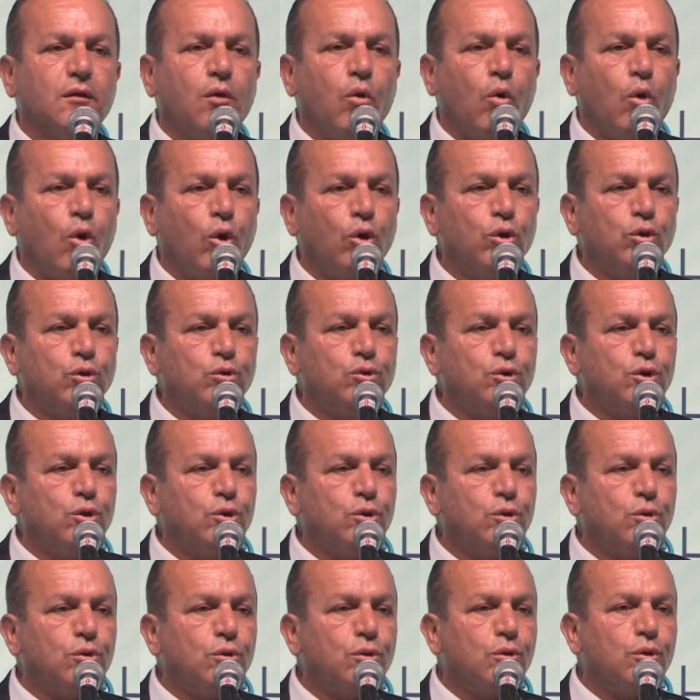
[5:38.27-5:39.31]

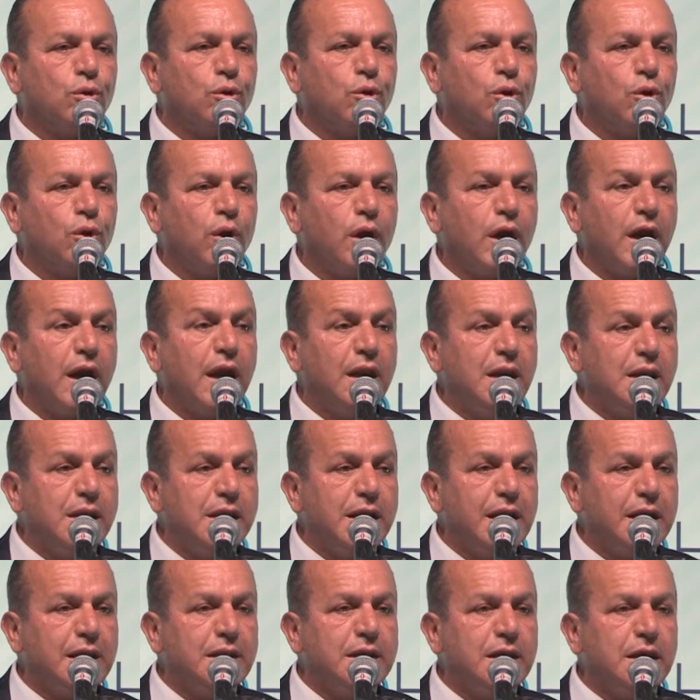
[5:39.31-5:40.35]
olduğu
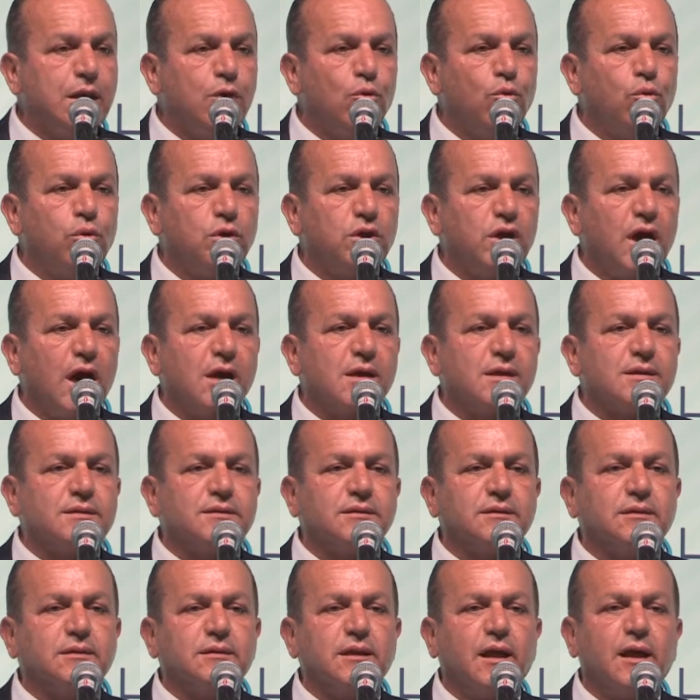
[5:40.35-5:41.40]
57 ülke
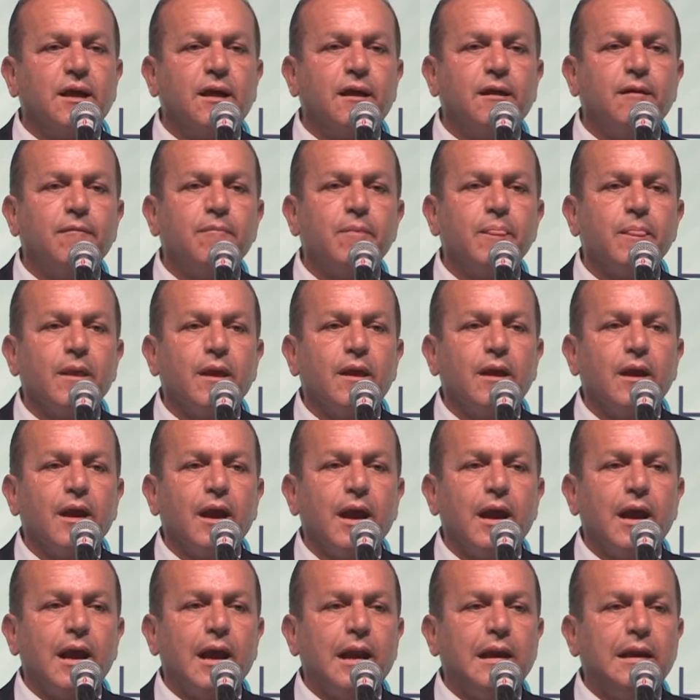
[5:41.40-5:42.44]
arasında
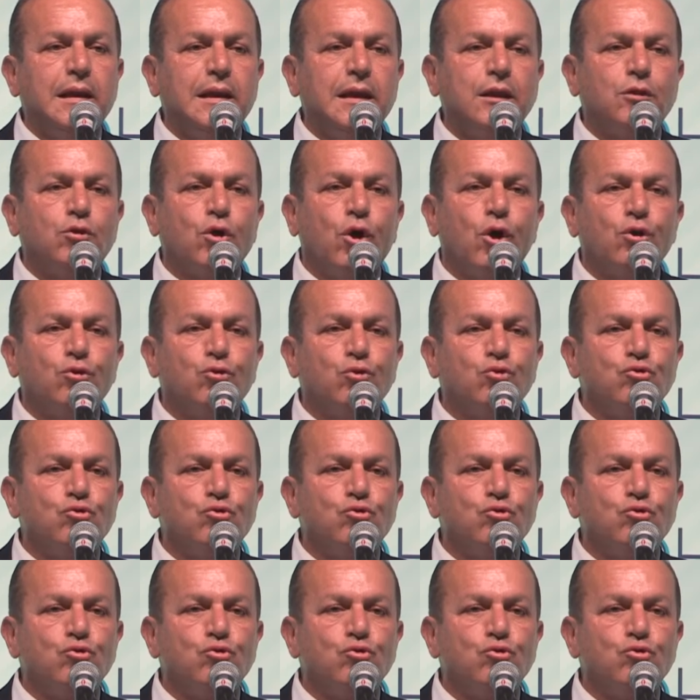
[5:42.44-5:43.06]
54.